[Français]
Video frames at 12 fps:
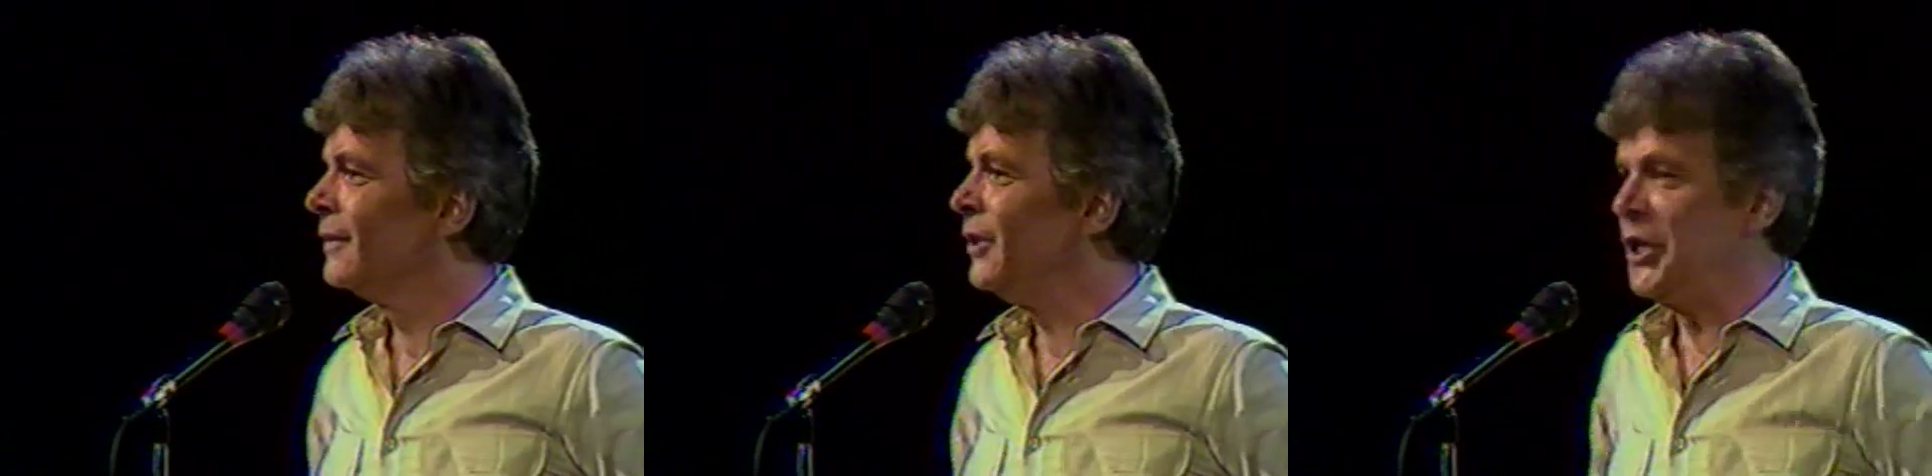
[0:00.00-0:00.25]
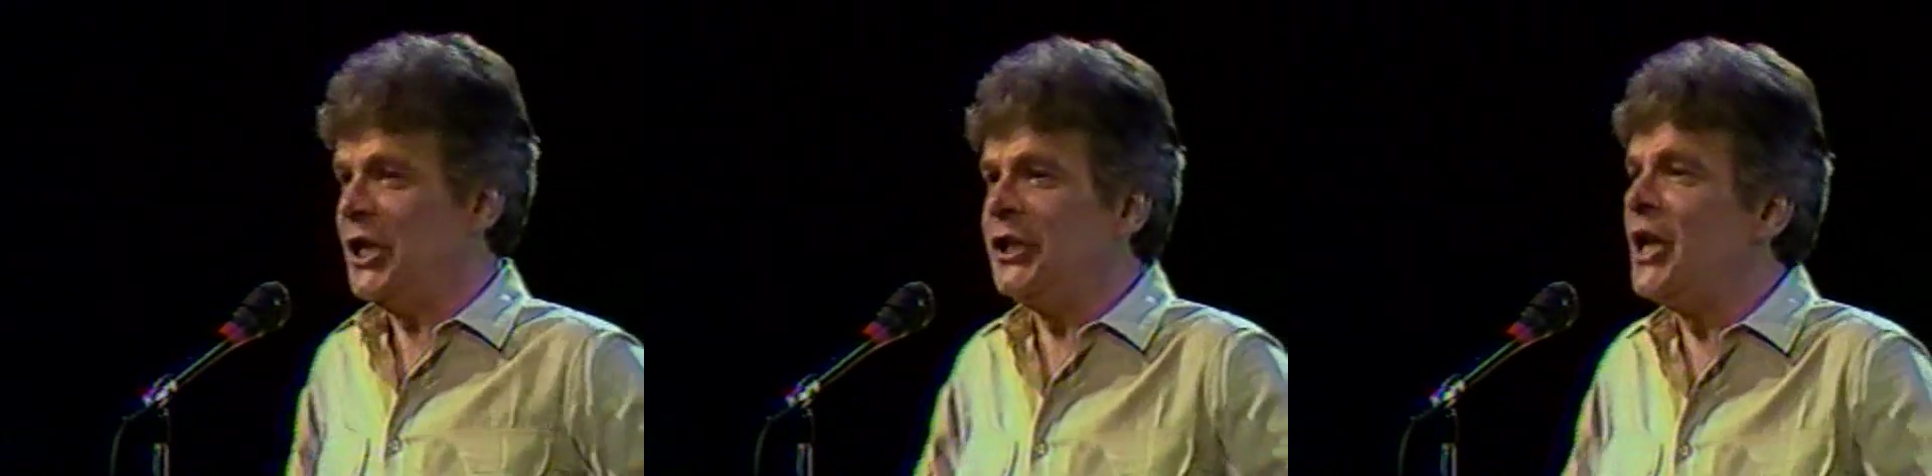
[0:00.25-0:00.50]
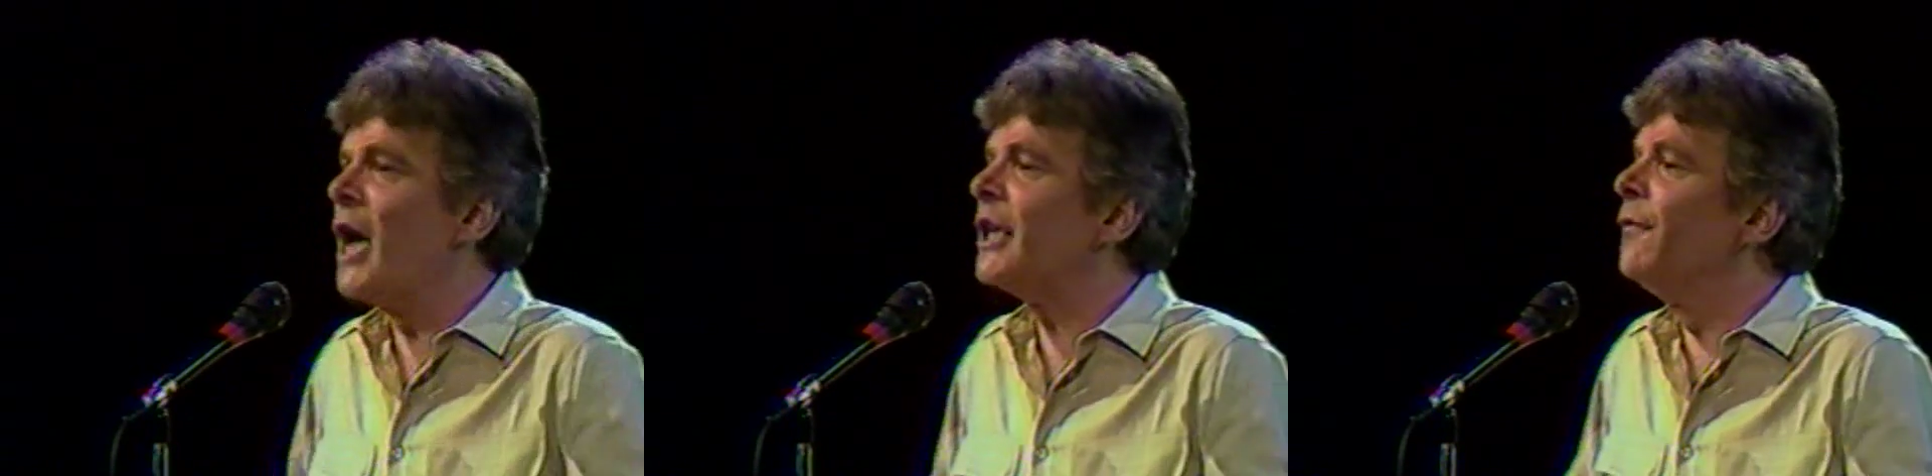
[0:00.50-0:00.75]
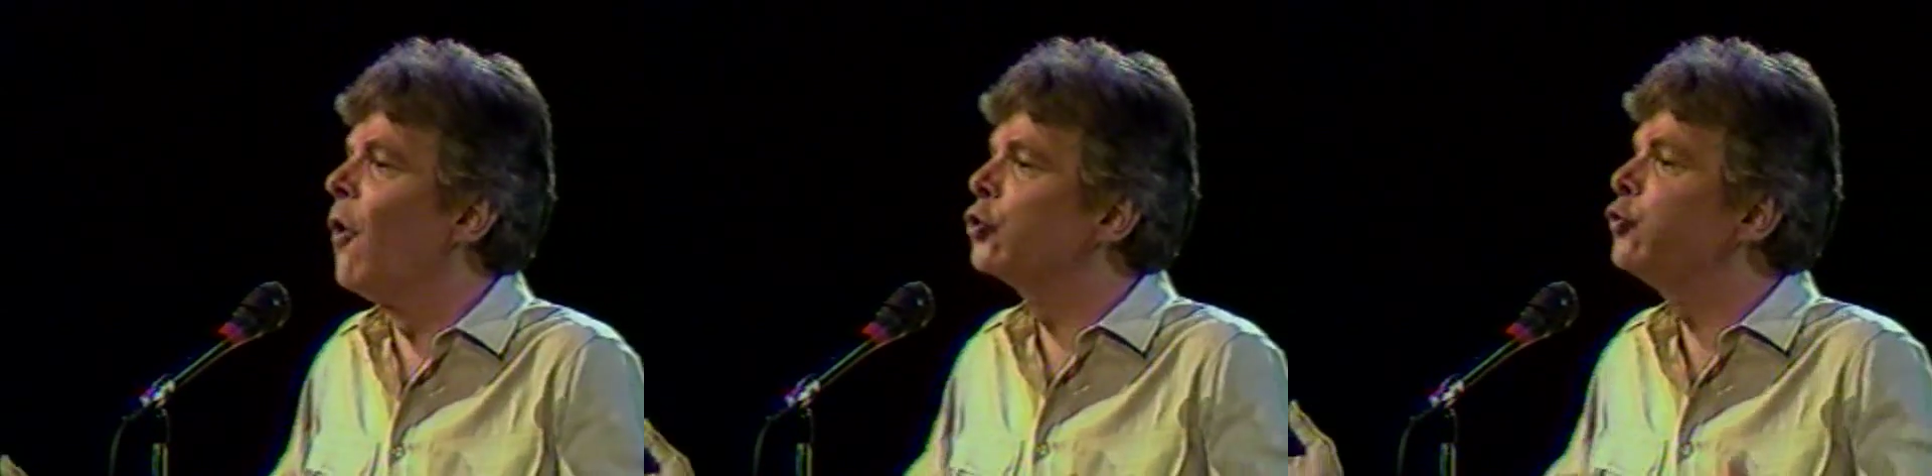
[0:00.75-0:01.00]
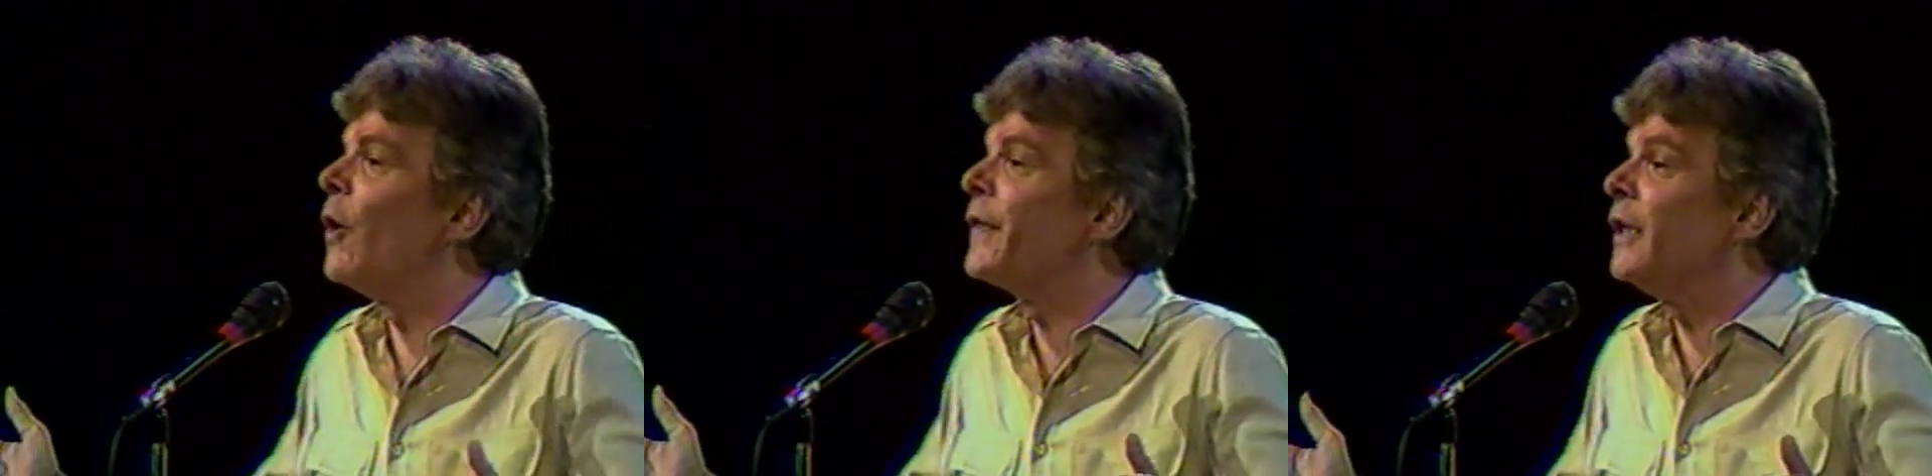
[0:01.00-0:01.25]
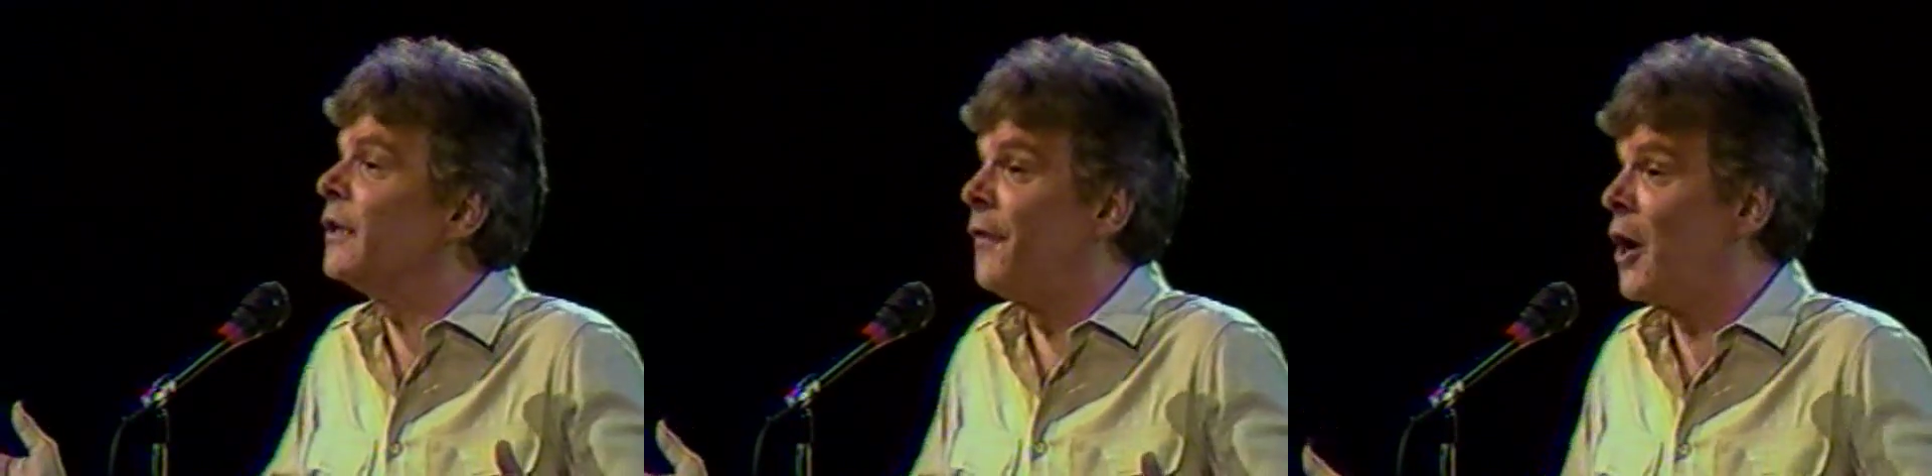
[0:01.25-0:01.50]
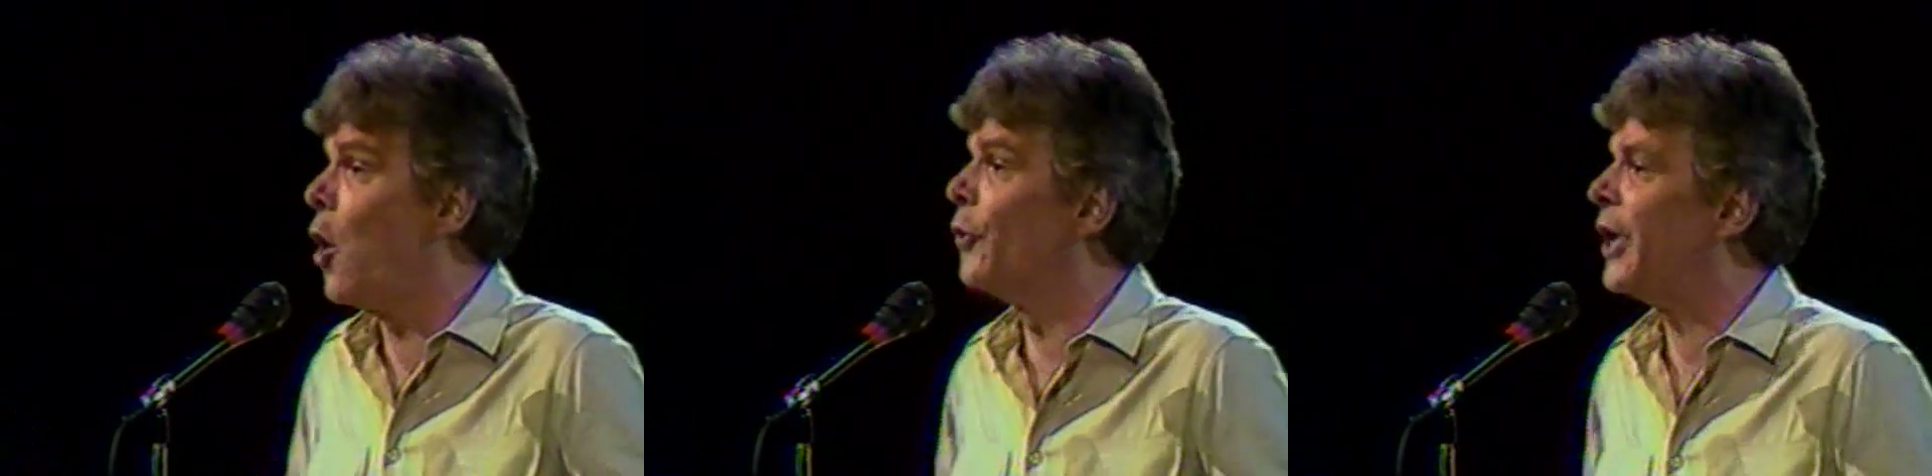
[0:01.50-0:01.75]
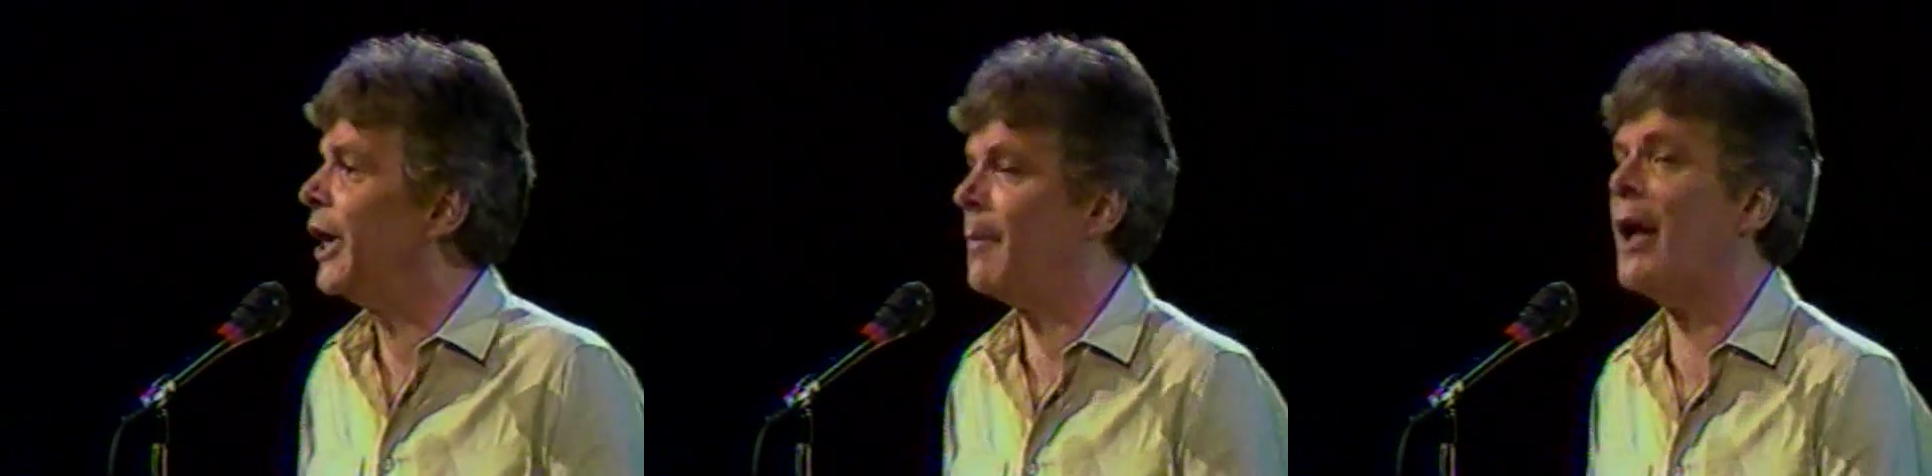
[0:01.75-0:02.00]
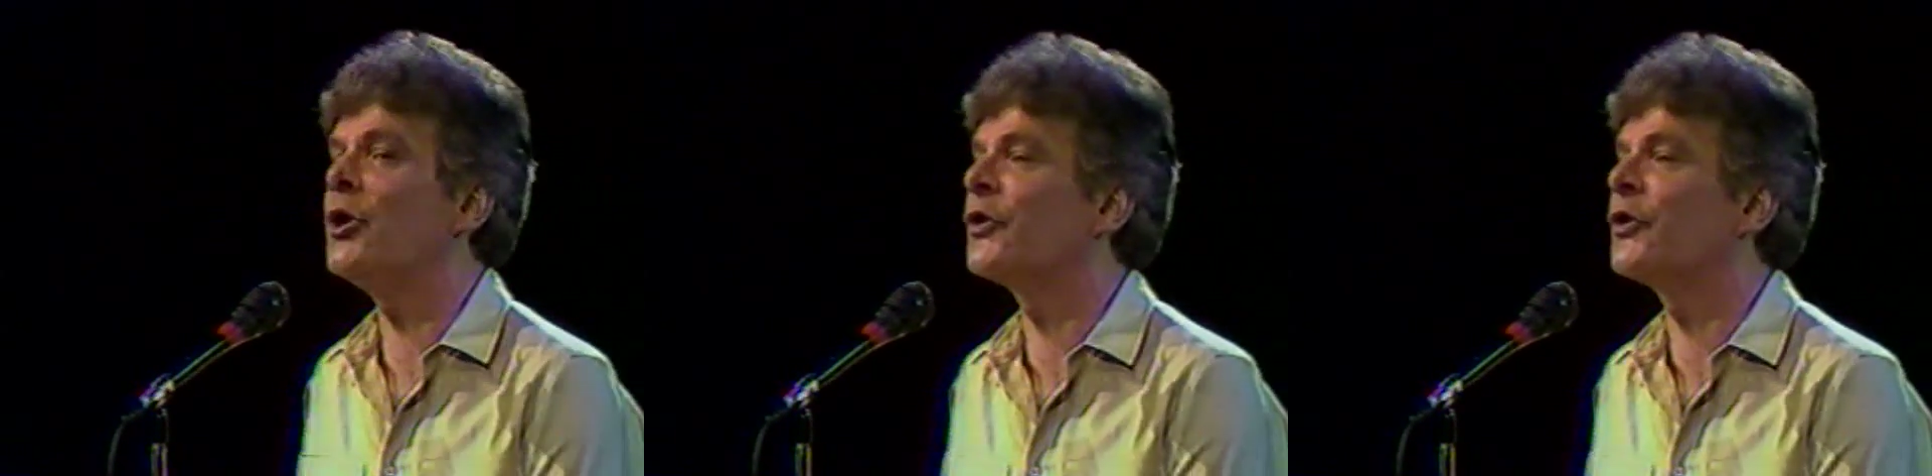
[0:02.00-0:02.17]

Il y a des dents qui vont choisir volontairement